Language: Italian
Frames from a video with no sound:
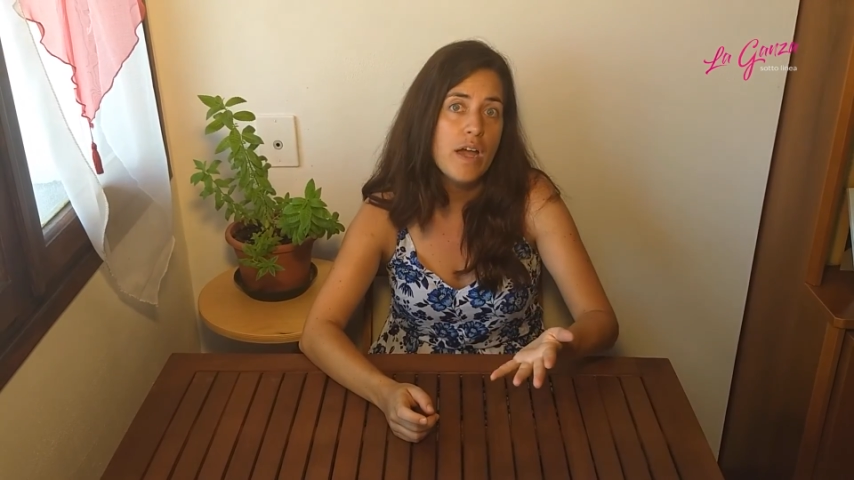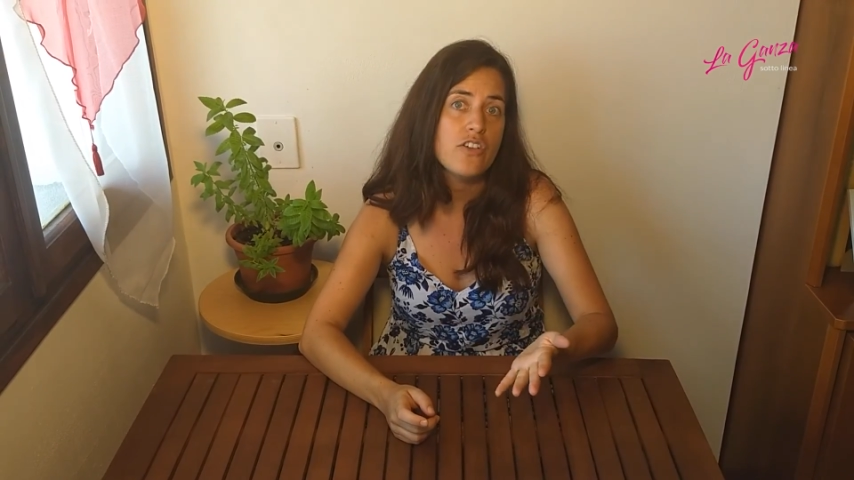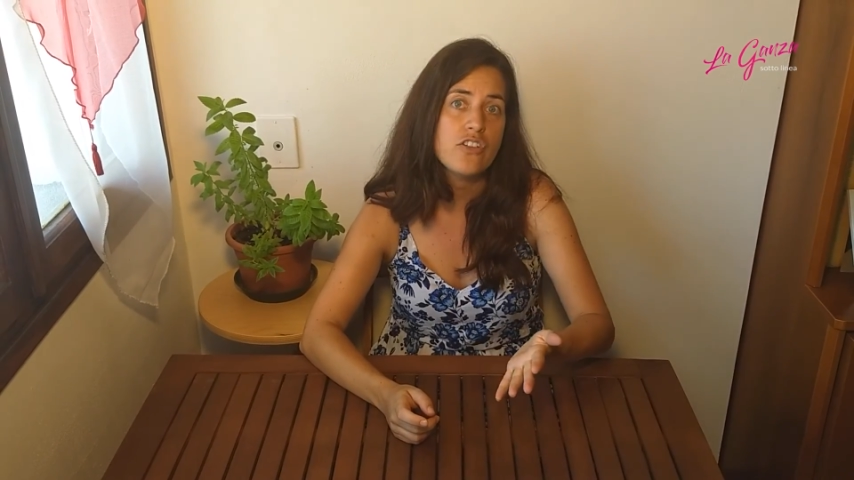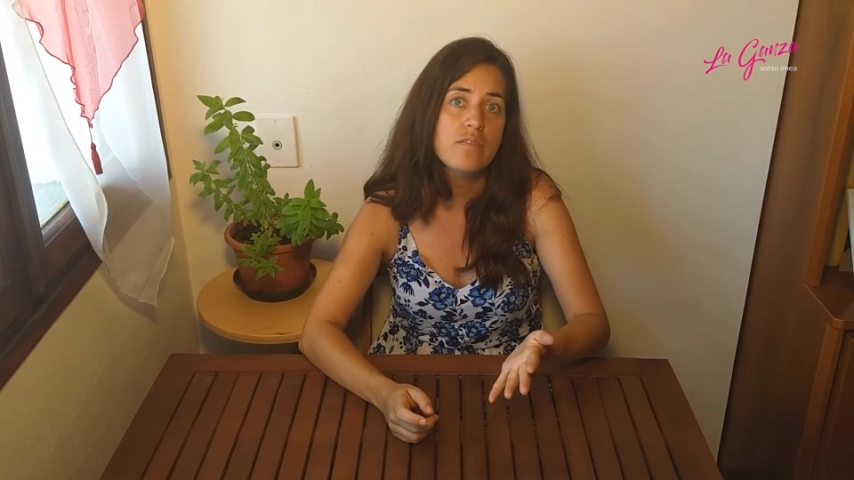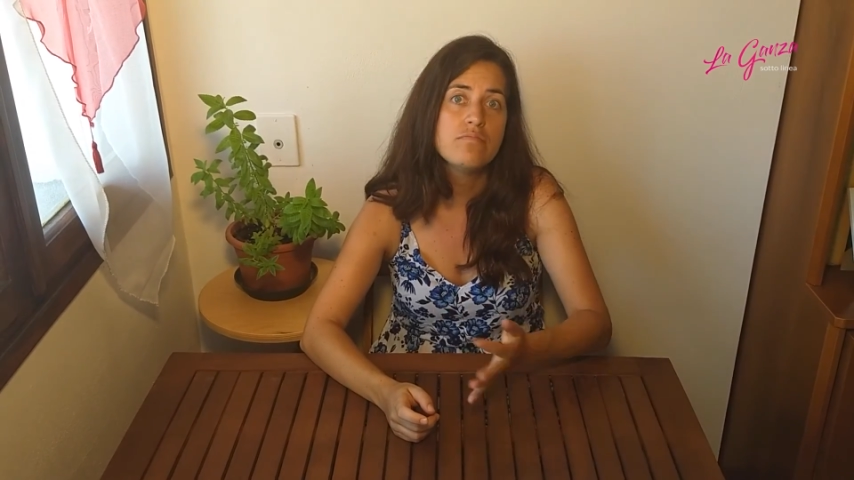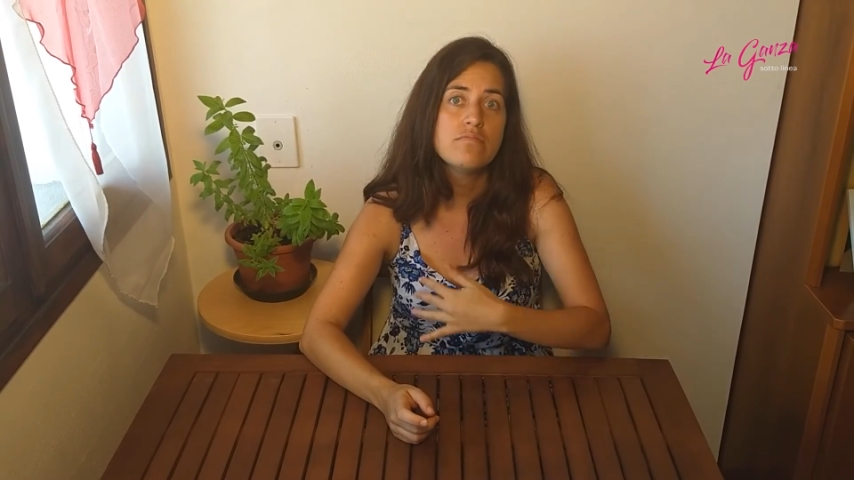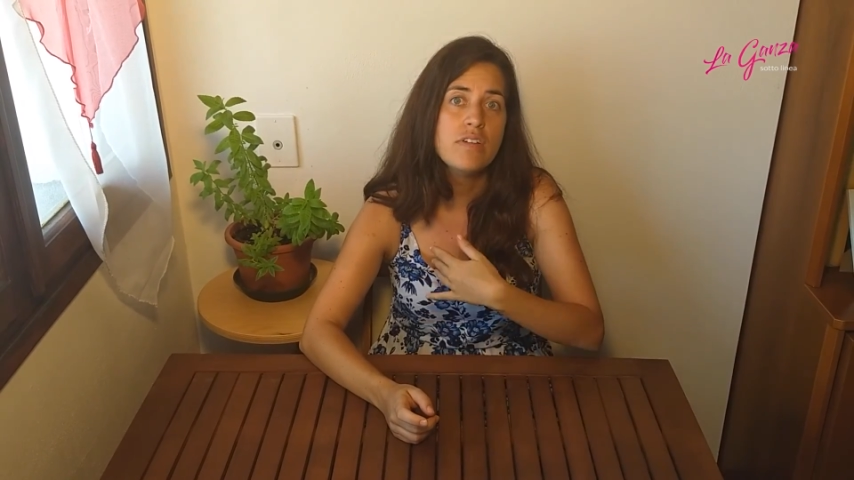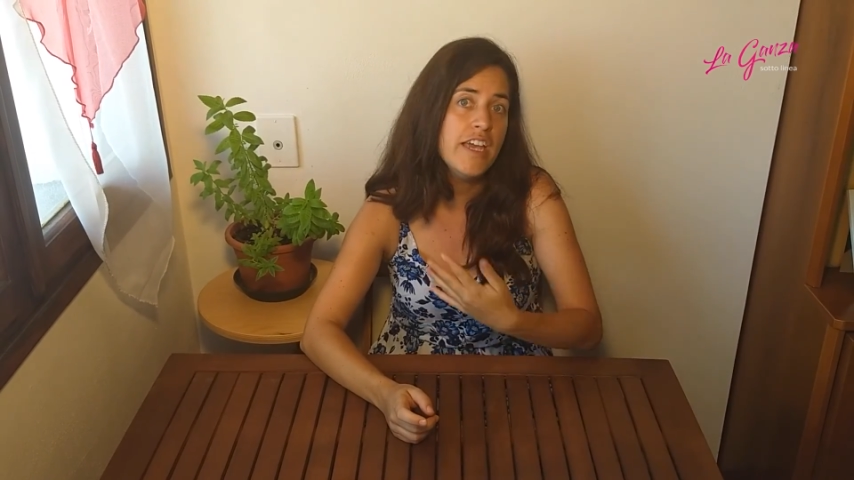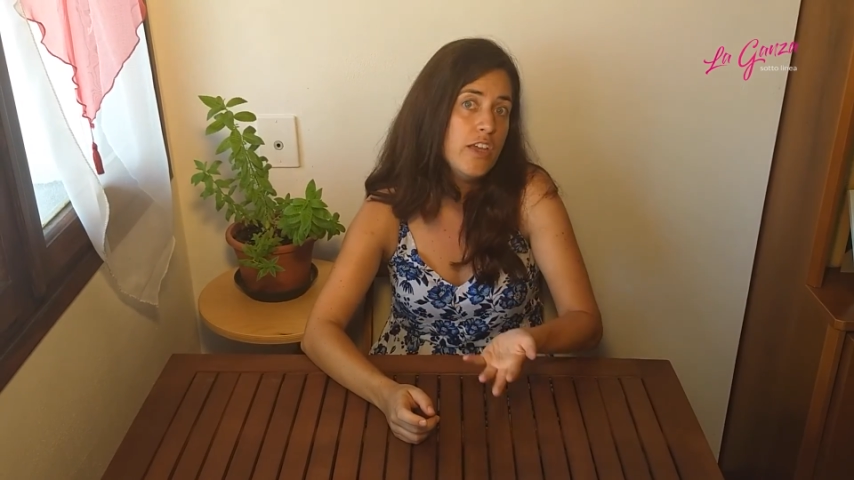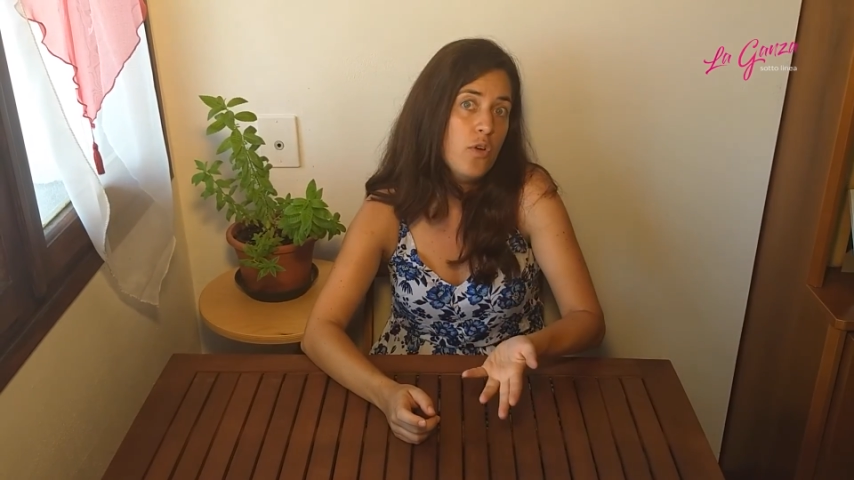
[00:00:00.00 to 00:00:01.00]
piace
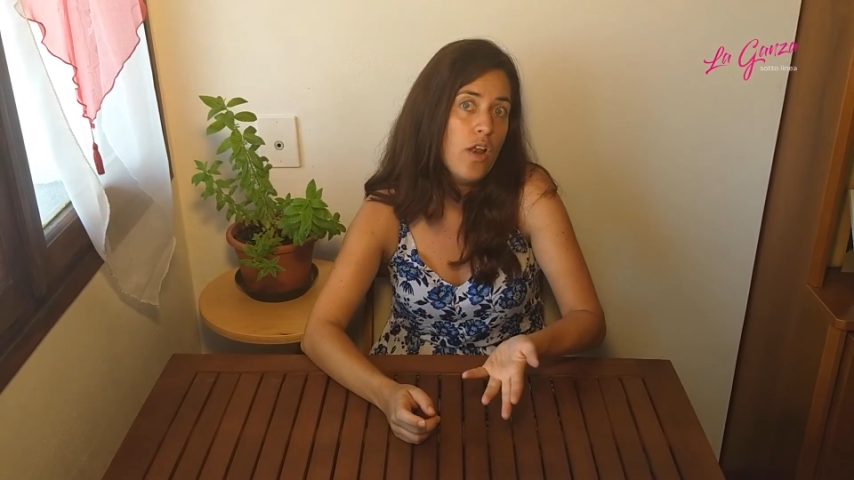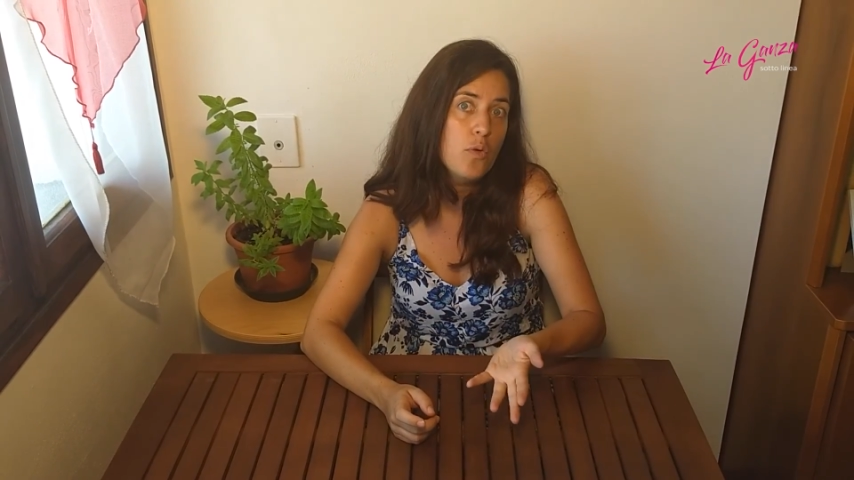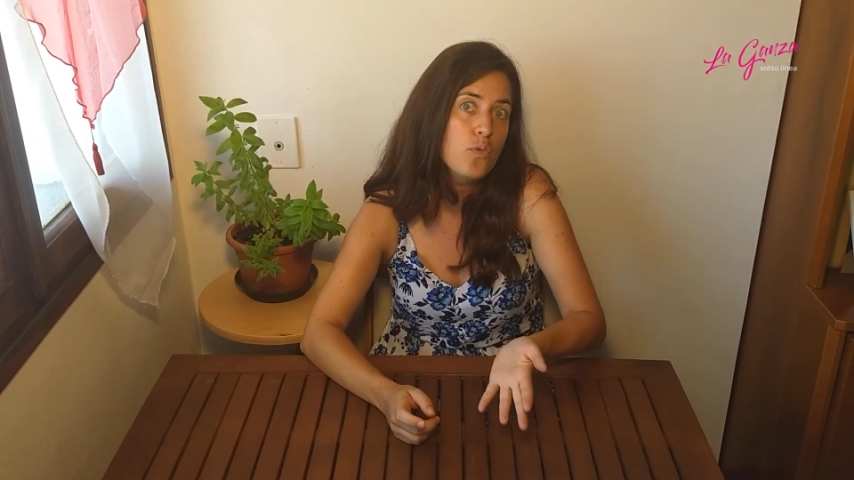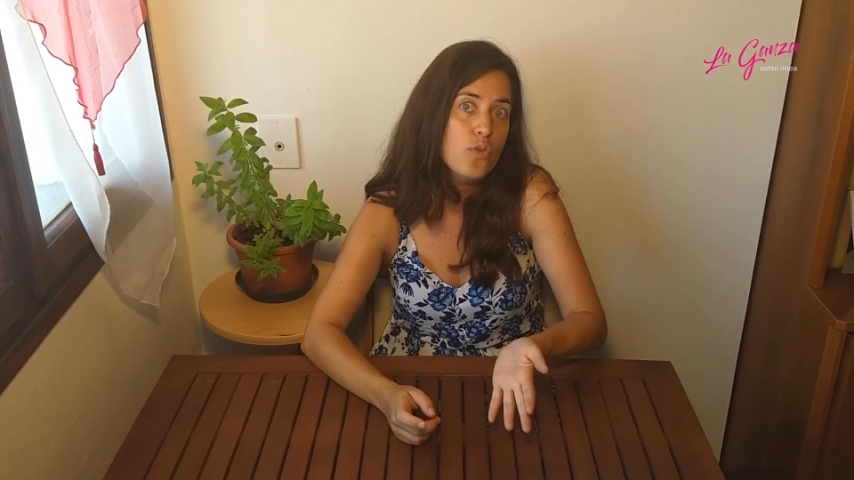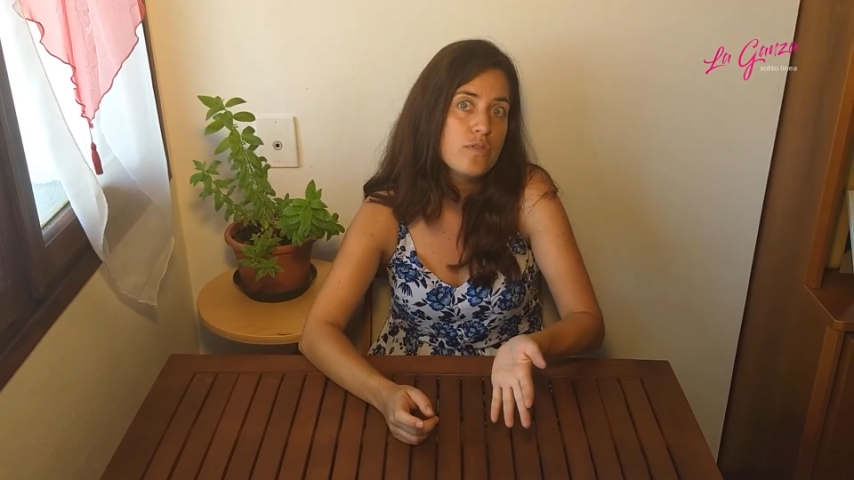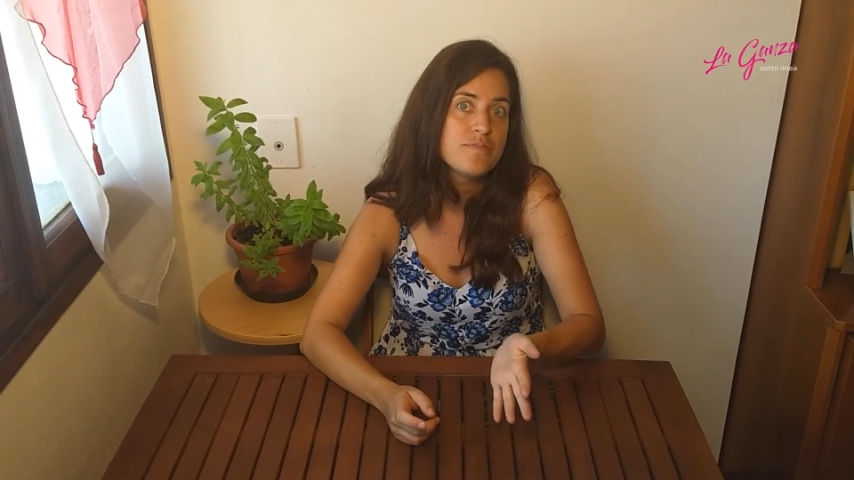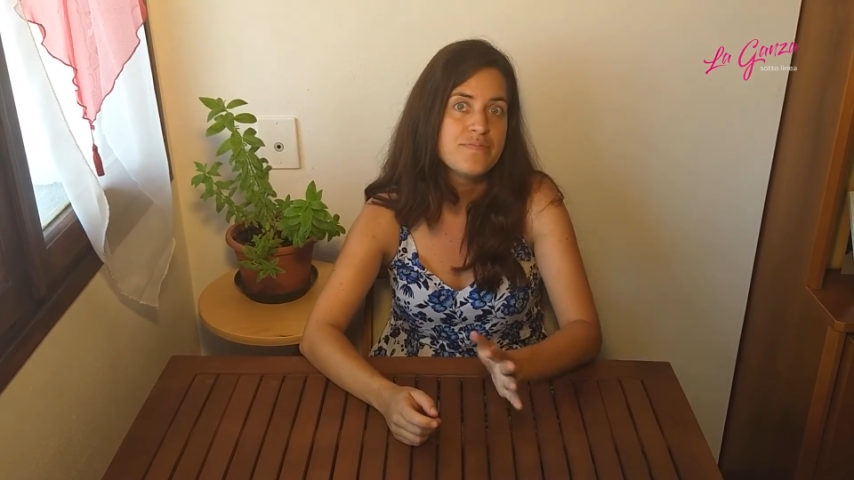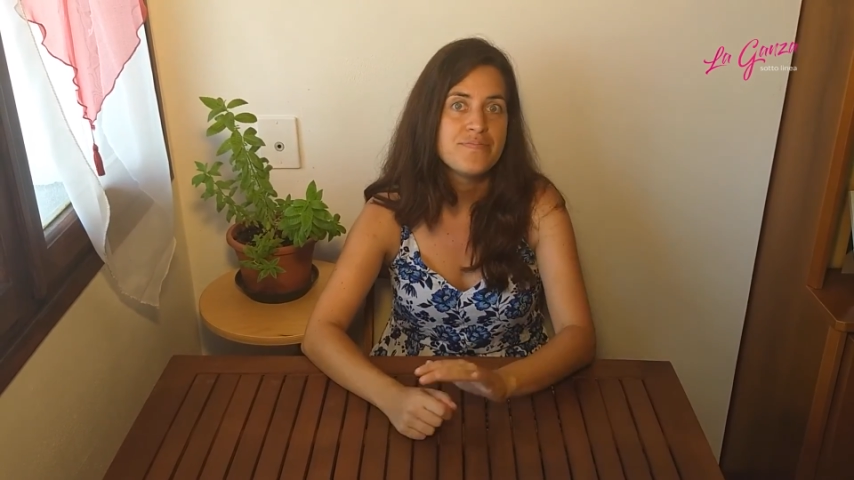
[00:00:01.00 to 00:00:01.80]
e io non la uso.